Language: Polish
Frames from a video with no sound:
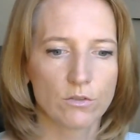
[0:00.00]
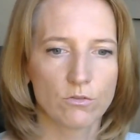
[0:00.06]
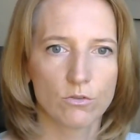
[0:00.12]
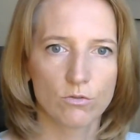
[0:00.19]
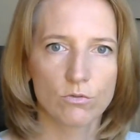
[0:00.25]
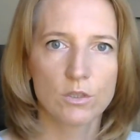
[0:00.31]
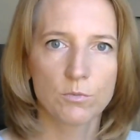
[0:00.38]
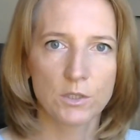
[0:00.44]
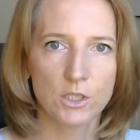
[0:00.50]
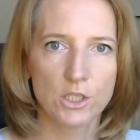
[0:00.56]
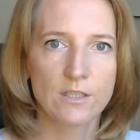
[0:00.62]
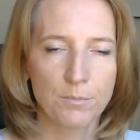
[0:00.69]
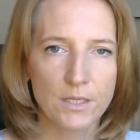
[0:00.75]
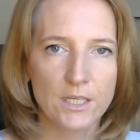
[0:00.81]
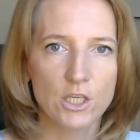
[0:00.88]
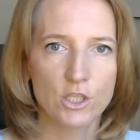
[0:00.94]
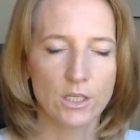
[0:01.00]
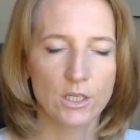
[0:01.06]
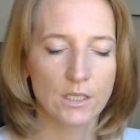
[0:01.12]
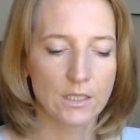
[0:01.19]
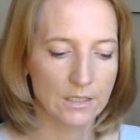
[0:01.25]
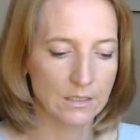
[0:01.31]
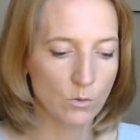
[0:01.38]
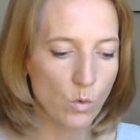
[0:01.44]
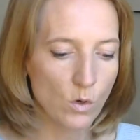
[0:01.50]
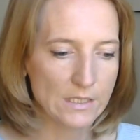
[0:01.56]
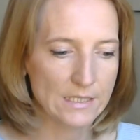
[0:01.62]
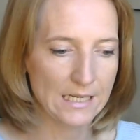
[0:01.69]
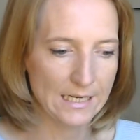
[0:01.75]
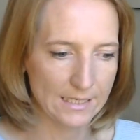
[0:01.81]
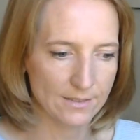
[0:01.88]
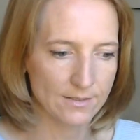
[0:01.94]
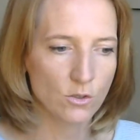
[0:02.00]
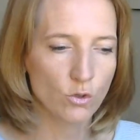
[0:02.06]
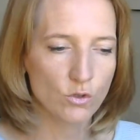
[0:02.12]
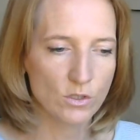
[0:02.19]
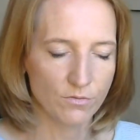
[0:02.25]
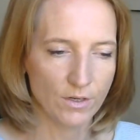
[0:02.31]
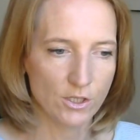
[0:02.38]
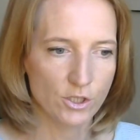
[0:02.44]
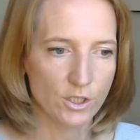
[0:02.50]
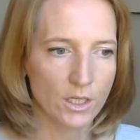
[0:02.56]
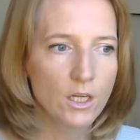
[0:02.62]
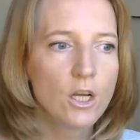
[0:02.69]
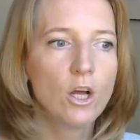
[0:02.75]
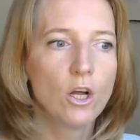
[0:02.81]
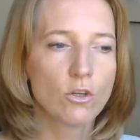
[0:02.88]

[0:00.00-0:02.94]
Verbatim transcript: W związku z tym, jeśli zabierasz głos na lekcji, odzywasz się,